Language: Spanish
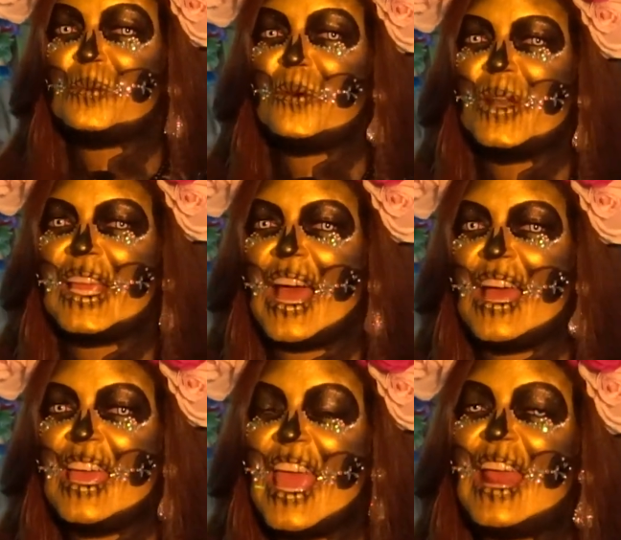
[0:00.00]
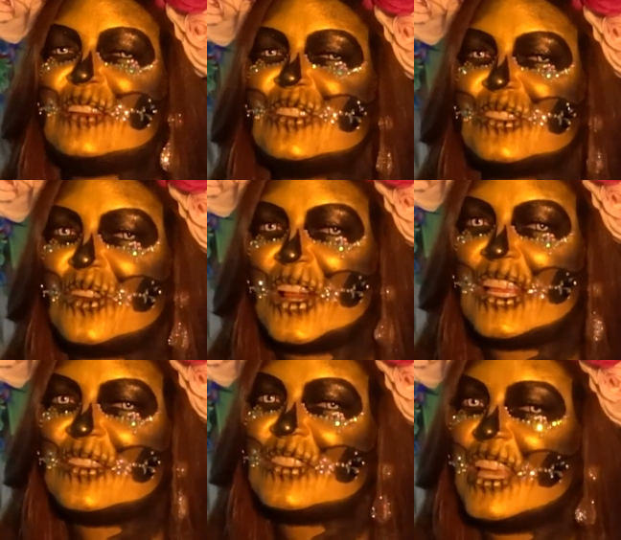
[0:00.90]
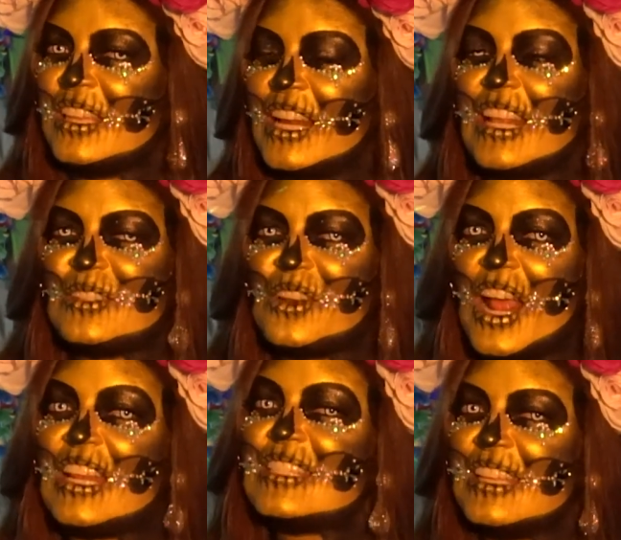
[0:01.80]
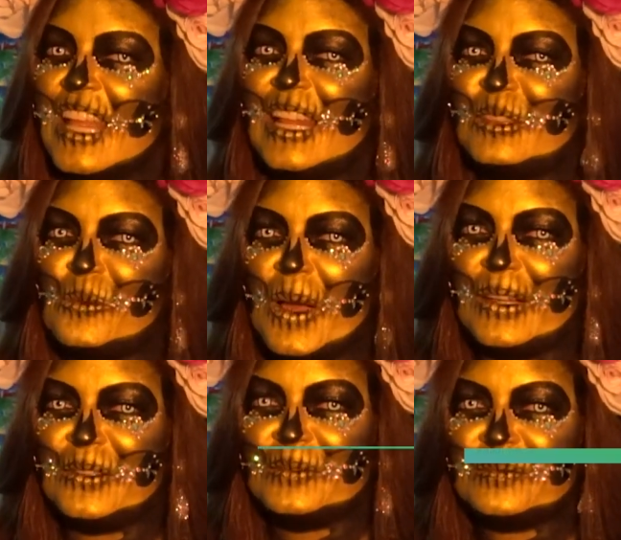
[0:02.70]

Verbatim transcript: pública en los dos congresos internacionales de talento humano.